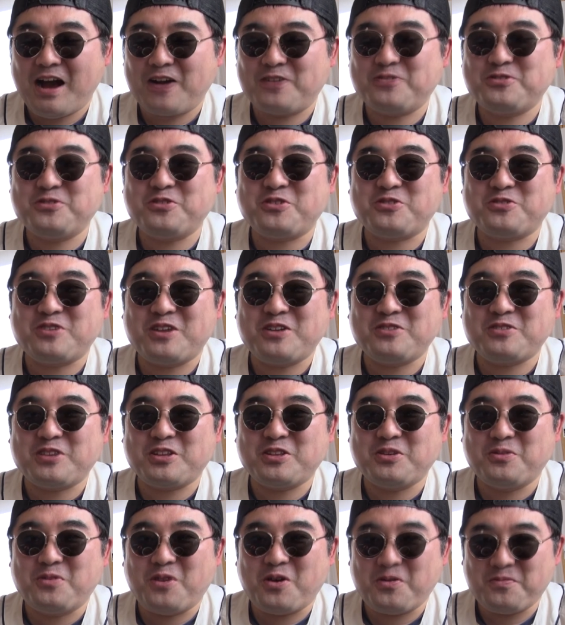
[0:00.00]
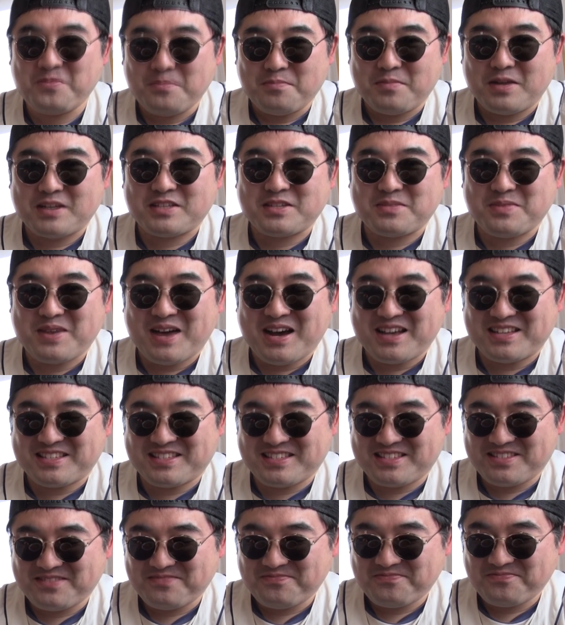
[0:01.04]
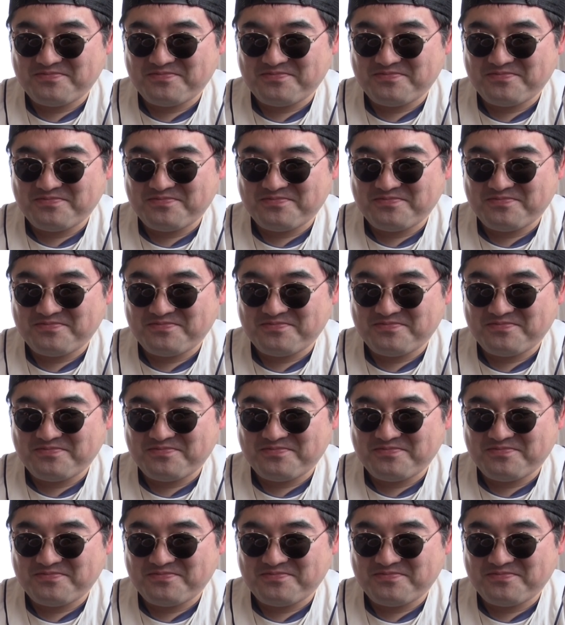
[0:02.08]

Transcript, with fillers: 迫力あるけども、混ぜます。